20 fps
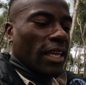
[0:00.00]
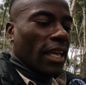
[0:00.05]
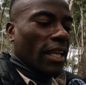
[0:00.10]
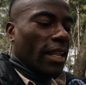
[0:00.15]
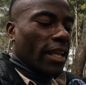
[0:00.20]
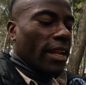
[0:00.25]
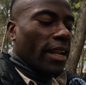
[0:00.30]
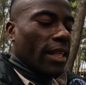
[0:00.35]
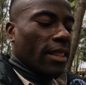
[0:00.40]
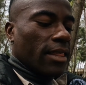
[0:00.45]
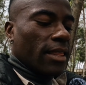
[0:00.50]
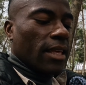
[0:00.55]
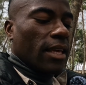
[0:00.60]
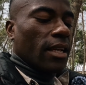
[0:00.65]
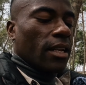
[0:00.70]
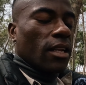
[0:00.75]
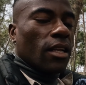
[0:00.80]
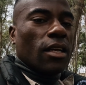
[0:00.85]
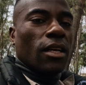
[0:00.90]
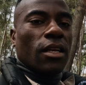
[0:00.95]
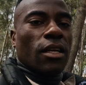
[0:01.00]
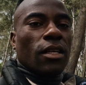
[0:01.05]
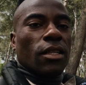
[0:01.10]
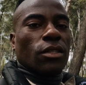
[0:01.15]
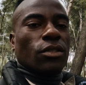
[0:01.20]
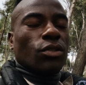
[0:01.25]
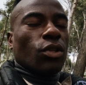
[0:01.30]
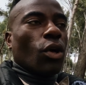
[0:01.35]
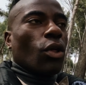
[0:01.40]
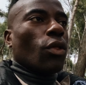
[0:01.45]
querer hacer
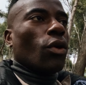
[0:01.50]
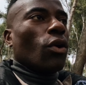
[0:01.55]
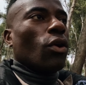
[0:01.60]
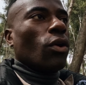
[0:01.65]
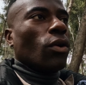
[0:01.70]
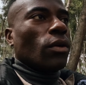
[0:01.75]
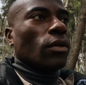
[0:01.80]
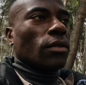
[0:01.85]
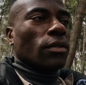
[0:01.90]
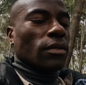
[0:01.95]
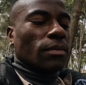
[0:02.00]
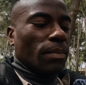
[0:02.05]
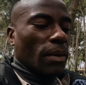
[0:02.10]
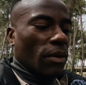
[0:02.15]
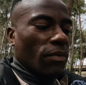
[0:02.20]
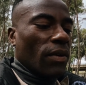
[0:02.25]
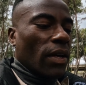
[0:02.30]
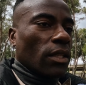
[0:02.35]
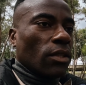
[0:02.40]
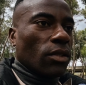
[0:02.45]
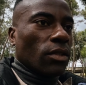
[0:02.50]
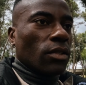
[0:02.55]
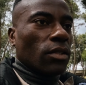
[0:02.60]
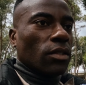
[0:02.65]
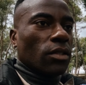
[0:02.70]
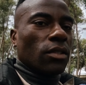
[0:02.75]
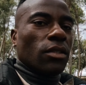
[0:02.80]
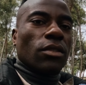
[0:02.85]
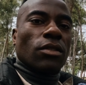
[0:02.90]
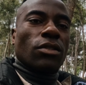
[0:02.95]
todo perfecto,
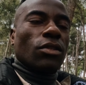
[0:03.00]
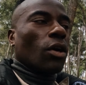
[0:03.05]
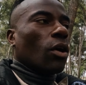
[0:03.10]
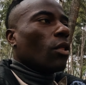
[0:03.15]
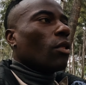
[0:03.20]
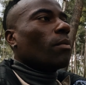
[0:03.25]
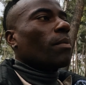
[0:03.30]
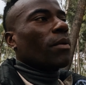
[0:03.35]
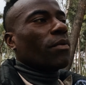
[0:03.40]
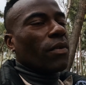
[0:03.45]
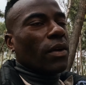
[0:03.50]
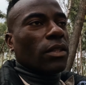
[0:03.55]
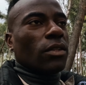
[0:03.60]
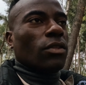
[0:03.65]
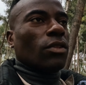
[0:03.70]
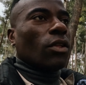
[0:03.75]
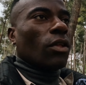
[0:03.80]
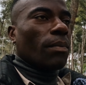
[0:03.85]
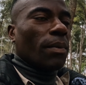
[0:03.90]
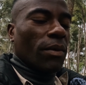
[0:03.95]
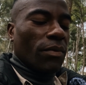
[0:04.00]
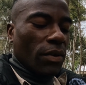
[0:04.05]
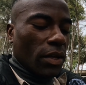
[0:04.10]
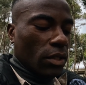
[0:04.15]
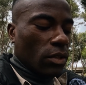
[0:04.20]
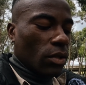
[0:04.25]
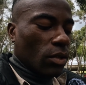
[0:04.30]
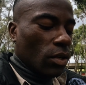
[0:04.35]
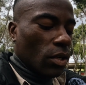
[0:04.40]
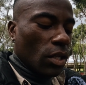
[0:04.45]
todo perfecto, todo
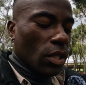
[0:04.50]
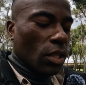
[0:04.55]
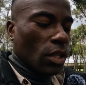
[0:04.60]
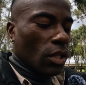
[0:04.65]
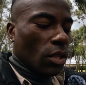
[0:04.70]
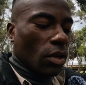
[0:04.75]
perfecto.